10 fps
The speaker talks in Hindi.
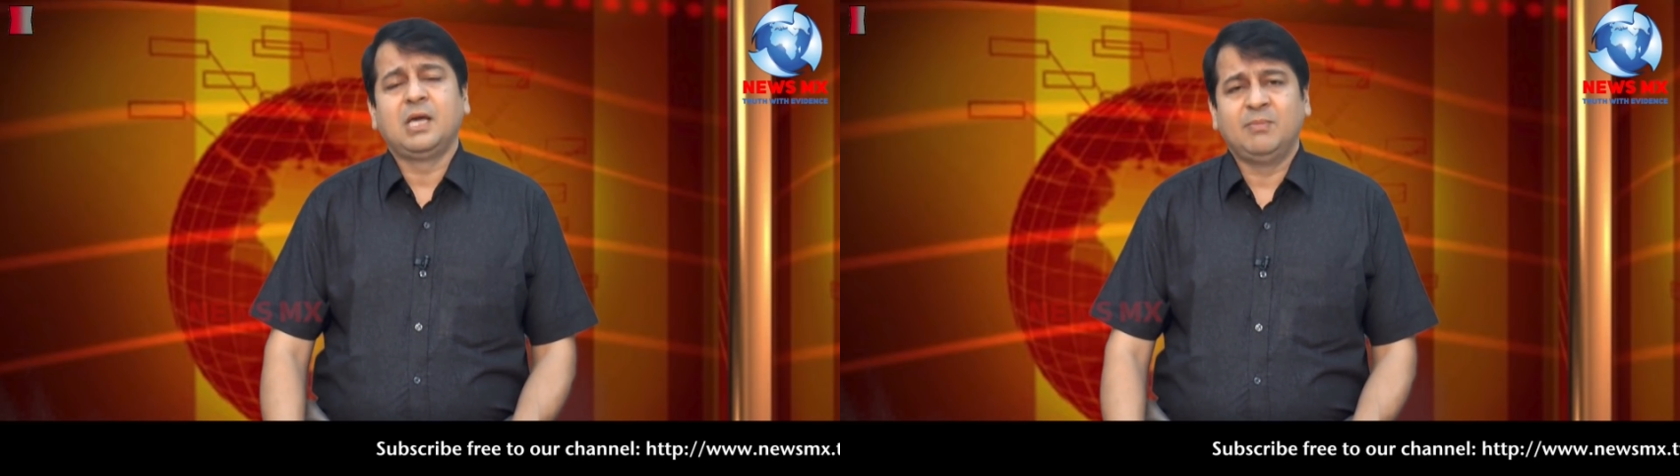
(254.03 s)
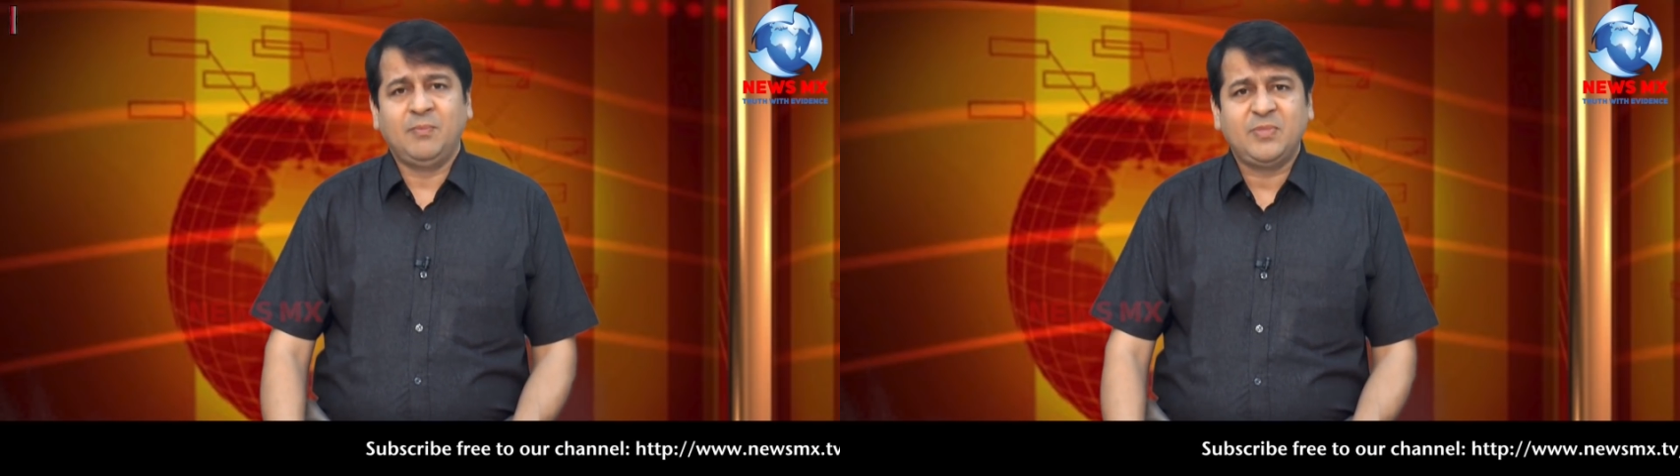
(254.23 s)

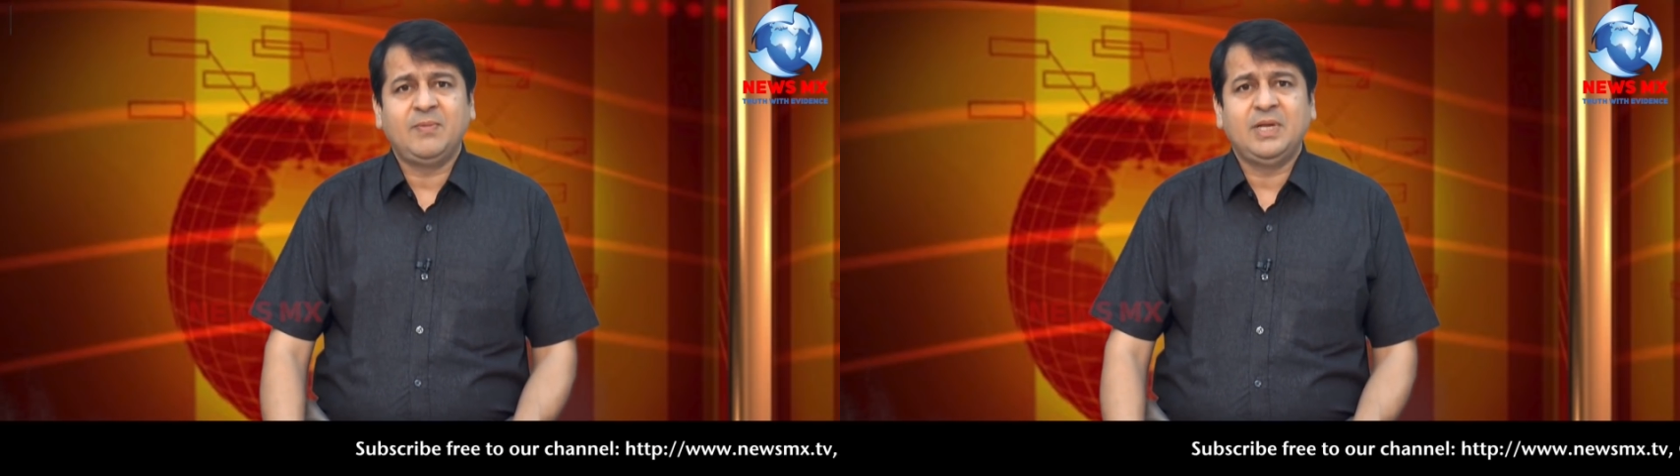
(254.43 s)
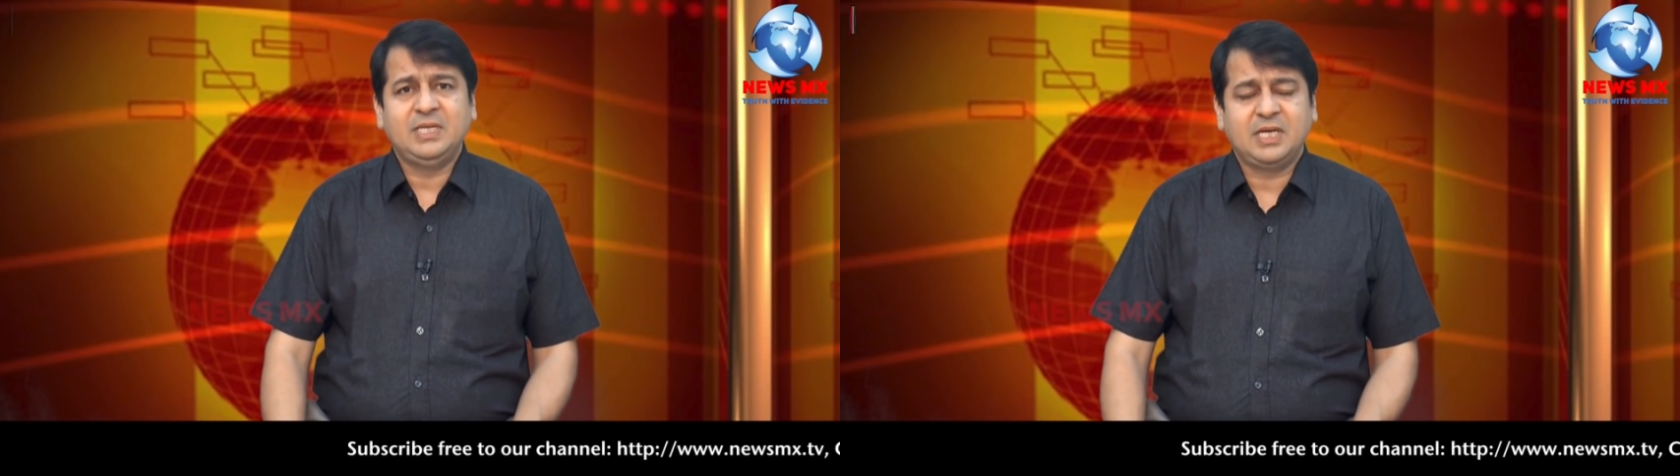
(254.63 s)
कि
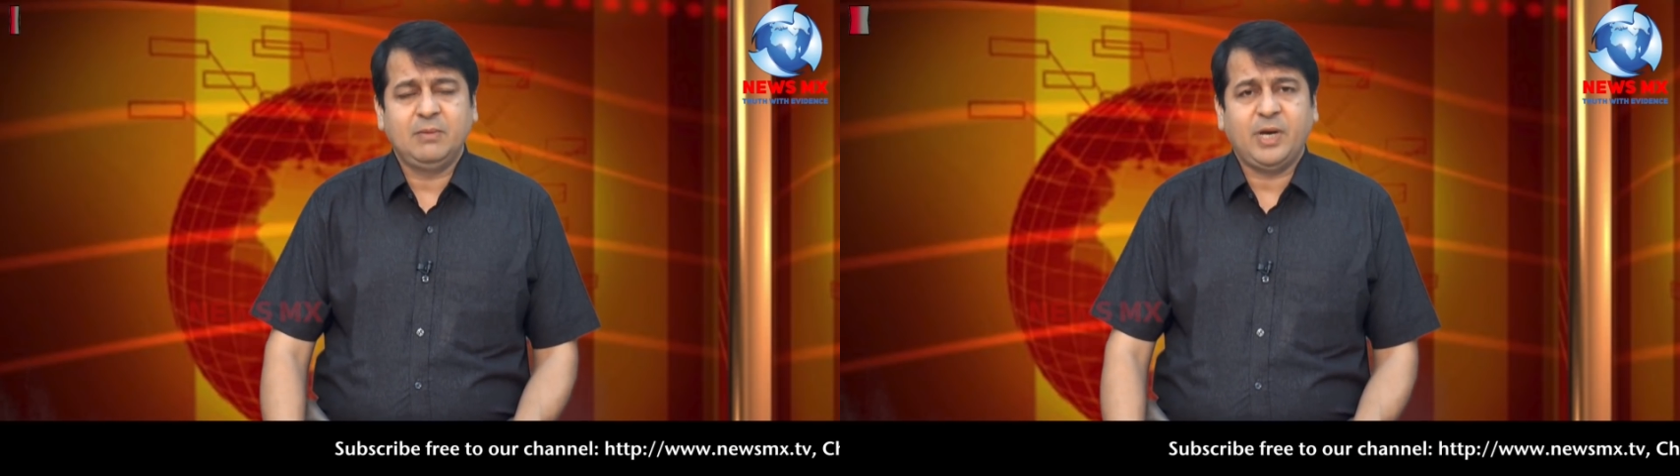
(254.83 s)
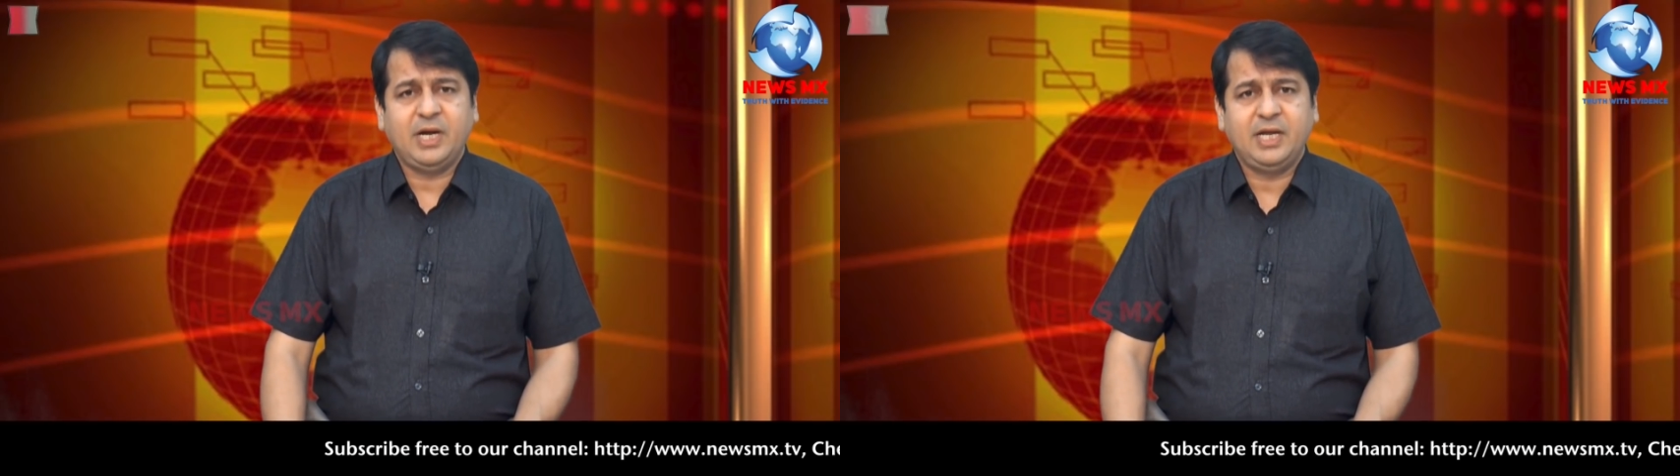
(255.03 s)
ममता बनर्जी
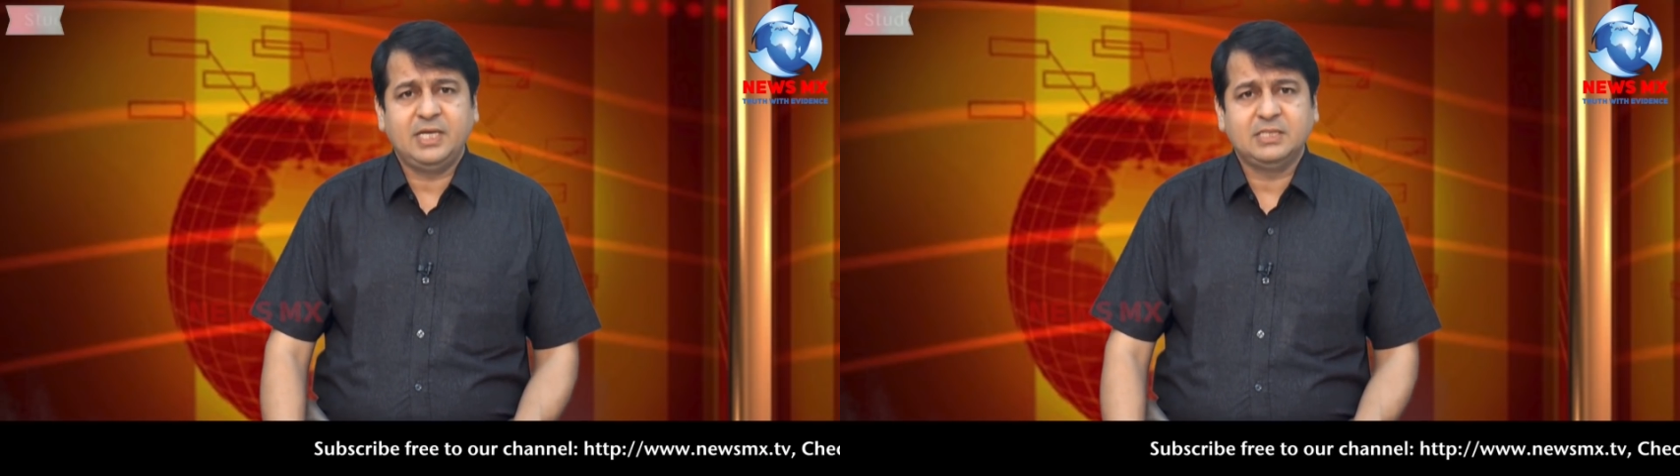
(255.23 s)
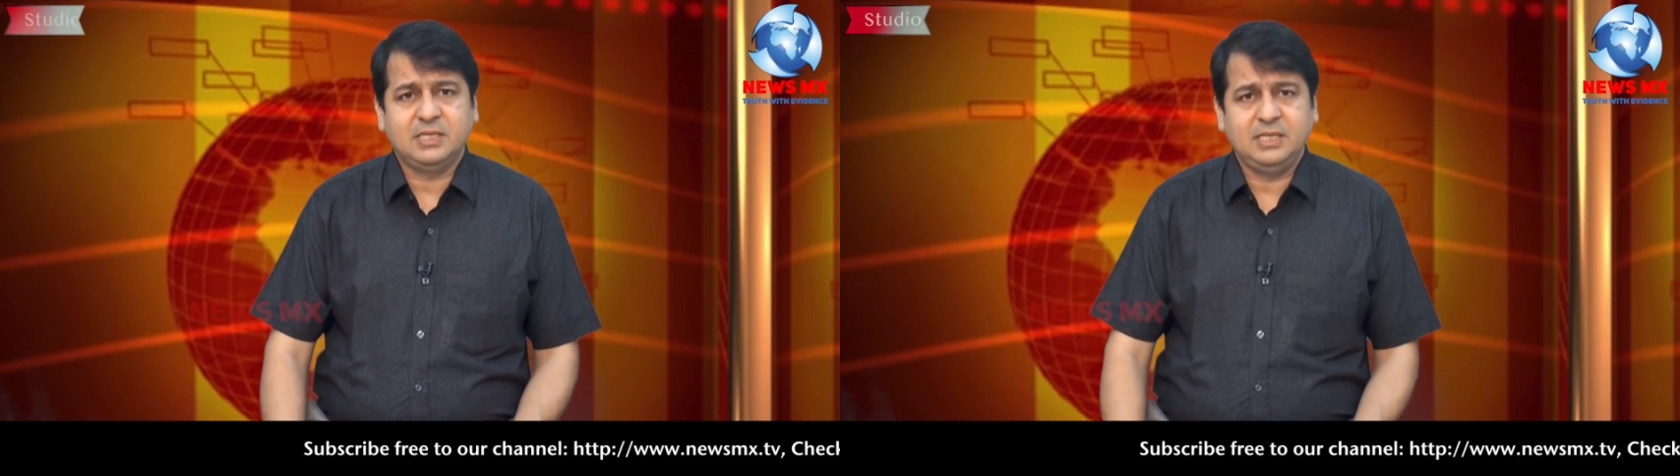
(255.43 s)
की पार्टी
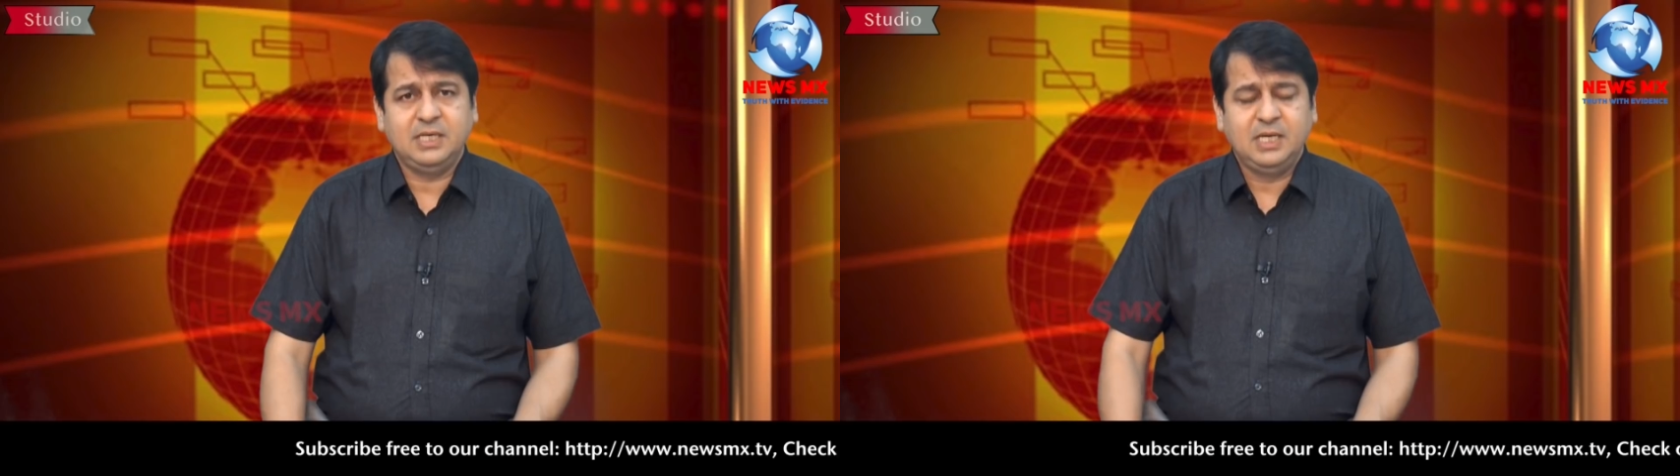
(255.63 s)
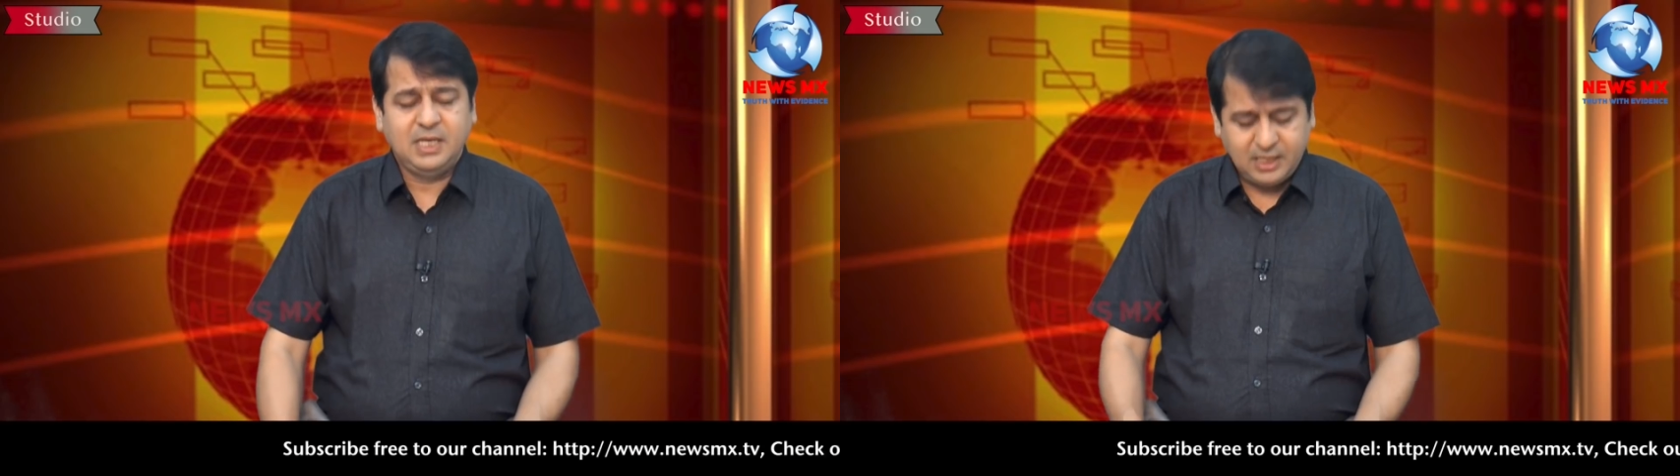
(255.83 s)
के ज़रिए